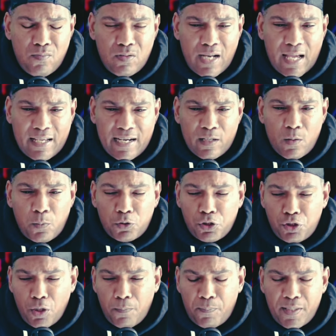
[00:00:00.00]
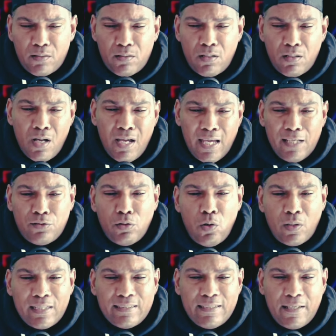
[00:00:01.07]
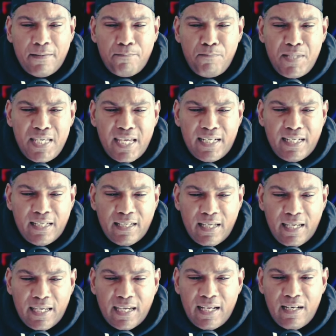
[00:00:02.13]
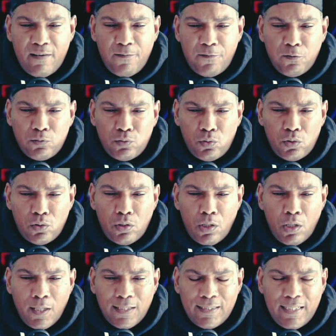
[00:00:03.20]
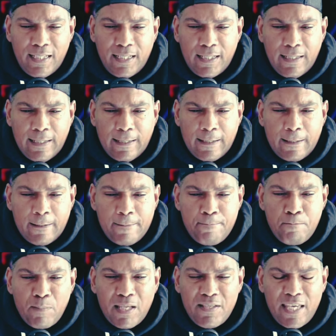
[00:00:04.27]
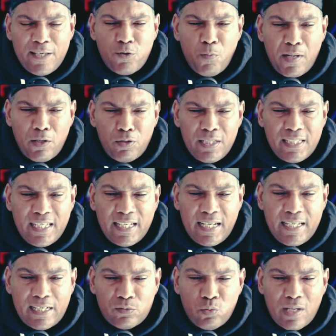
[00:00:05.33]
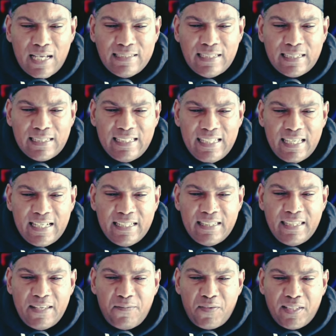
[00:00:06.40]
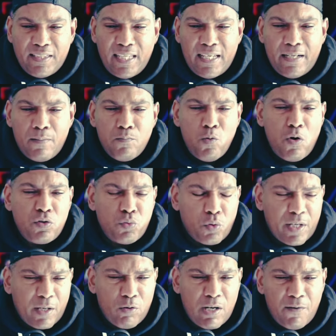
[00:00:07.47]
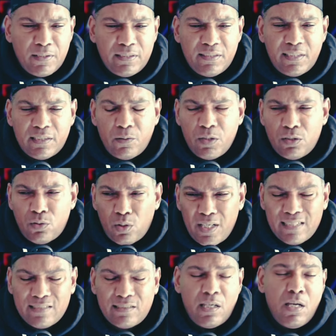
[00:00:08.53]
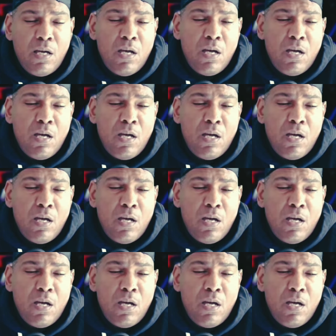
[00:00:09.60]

una gran oposición, pero eso es lo que se viene en el futuro de Jason Maloney. Quiere ir a su casa, quiere defender, mueve su récord a 27 victorias